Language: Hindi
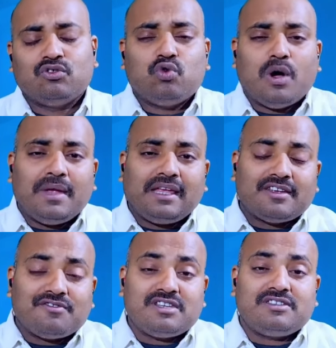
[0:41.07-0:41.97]
तो हमें
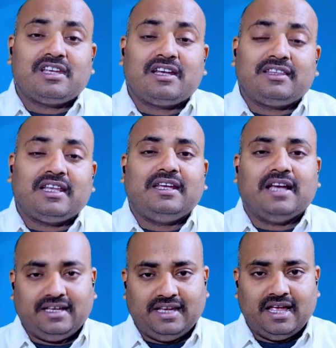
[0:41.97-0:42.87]
सबसे सरल
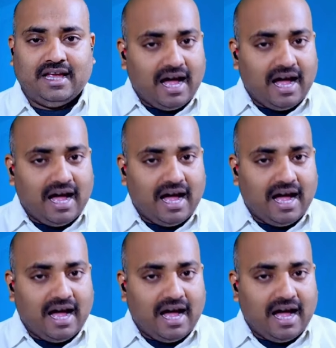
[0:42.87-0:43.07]
तरीका क्या है